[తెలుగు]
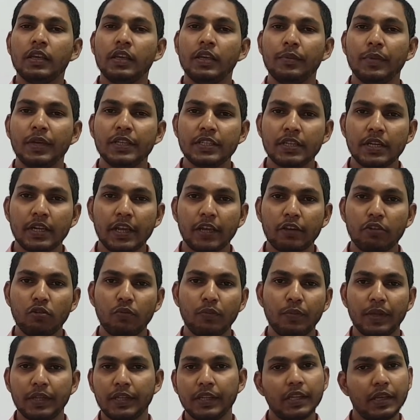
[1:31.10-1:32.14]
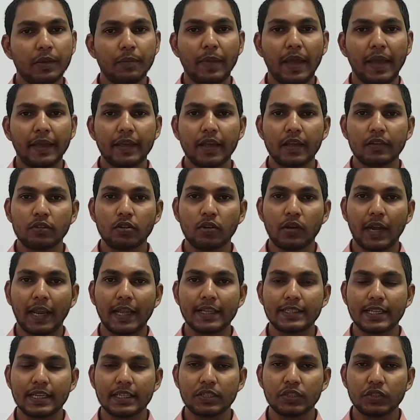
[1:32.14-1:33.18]
ఈ మధ్యన ఎక్కువ మంది బ్యాంకింగ్తో
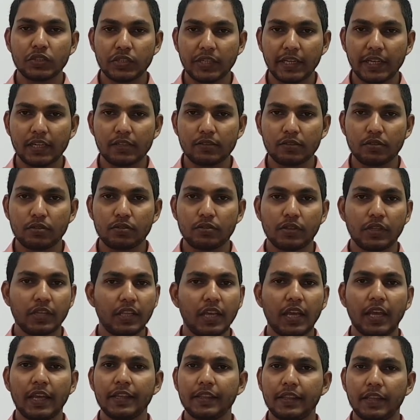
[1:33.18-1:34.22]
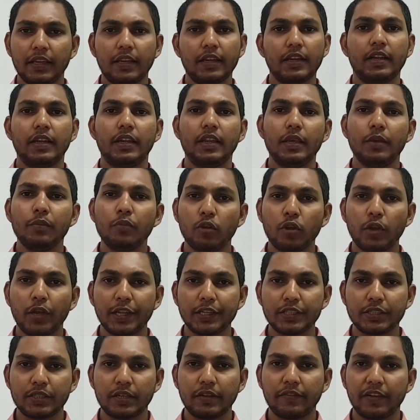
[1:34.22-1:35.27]
ట్రాన్సాక్షన్స్ చేయాల్సి వస్తుంది అయితే
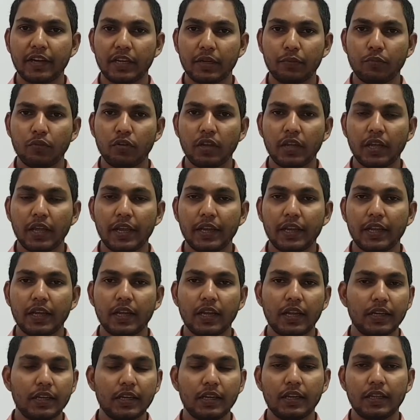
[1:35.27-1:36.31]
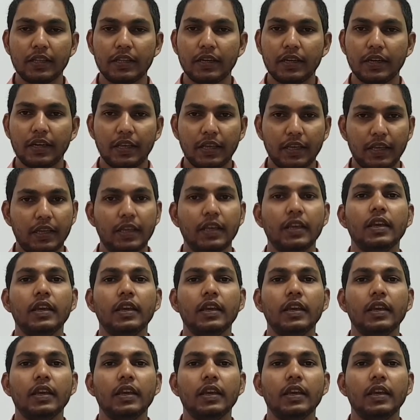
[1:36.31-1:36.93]
డిమానిటైజేషన్ ఎఫెక్ట్ మూలంగా అయినా కానీ లేదంటే